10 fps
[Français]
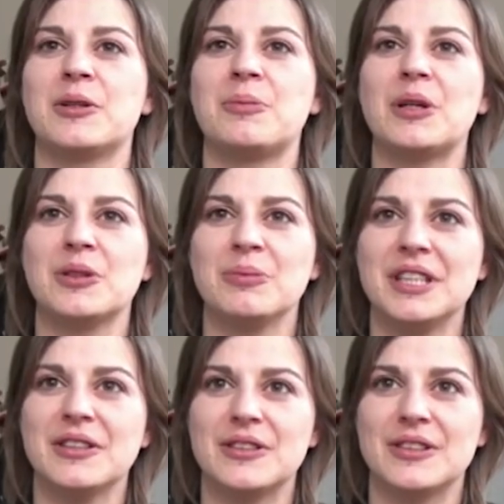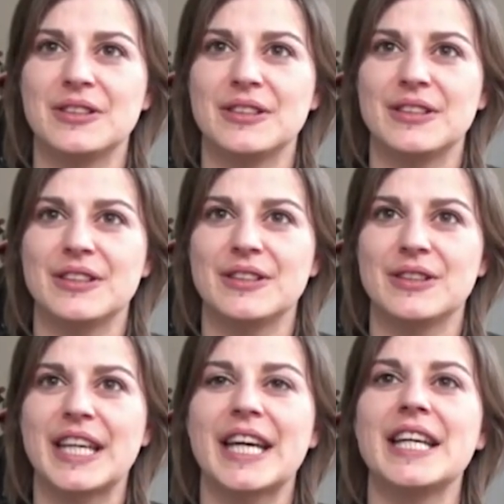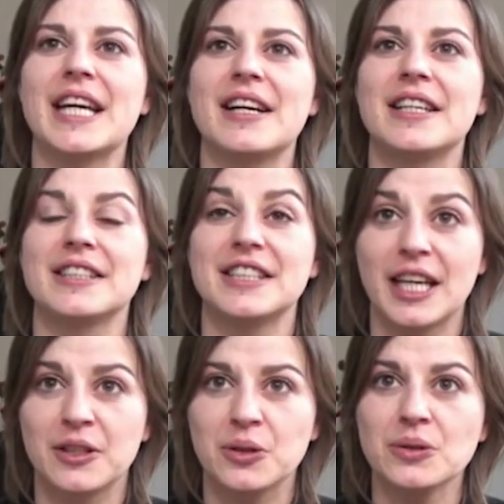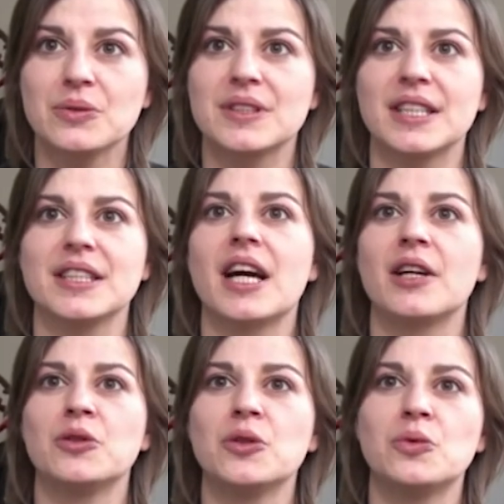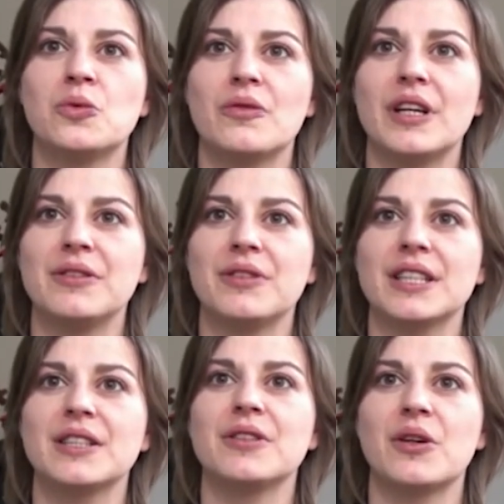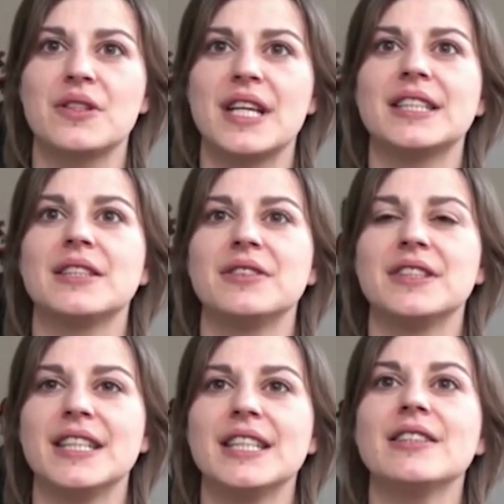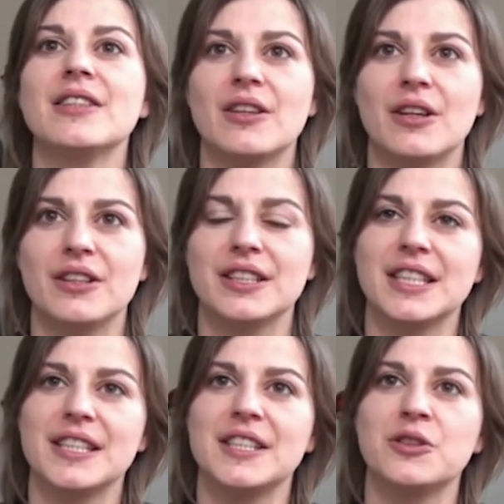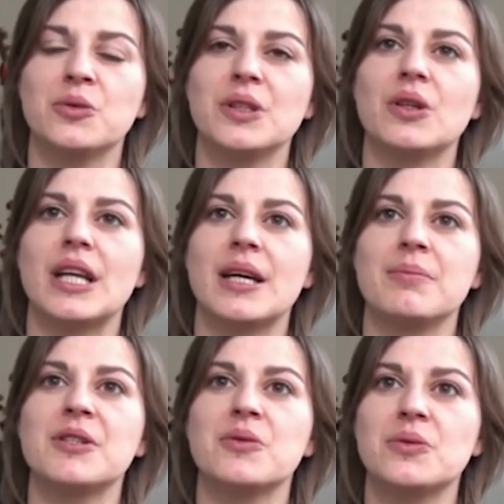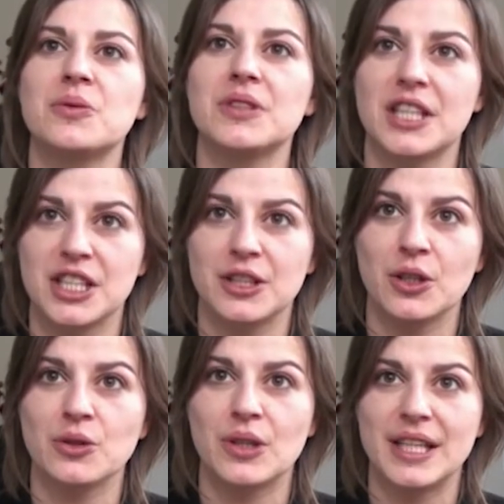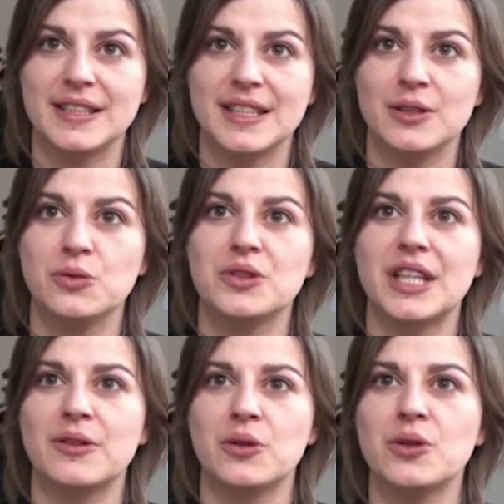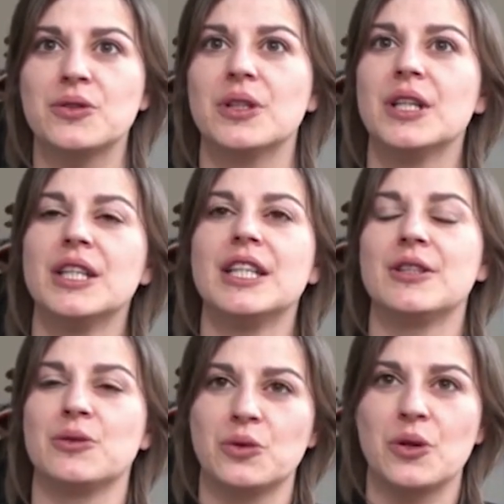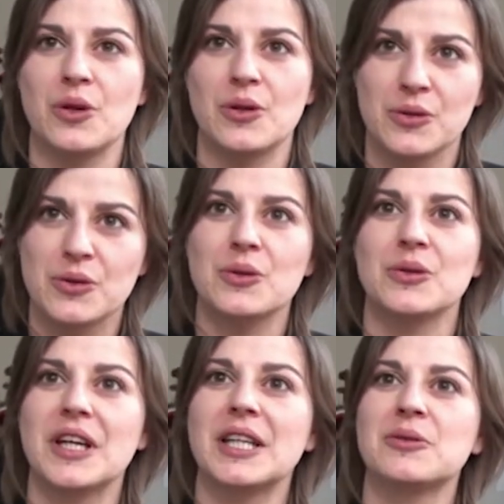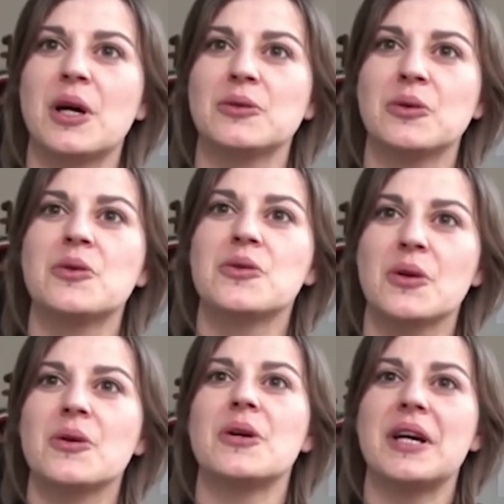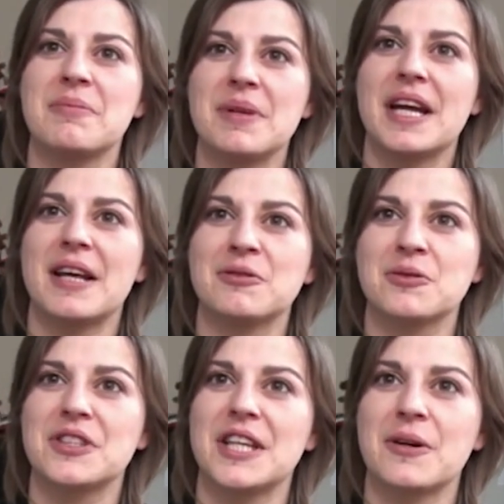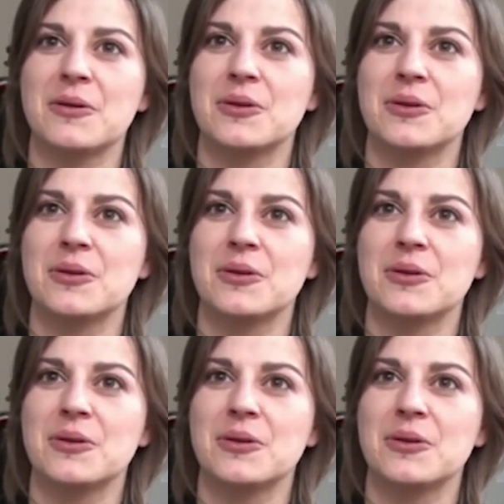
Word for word: Porte euh, crée un tiers-lieu, c'est-à-dire un lieu où on va y faire différentes activités, euh, qui est situé dans la maison d'ingénieurs de la cité 12-14, donc euh, sur le territoire de Los mais à la frontière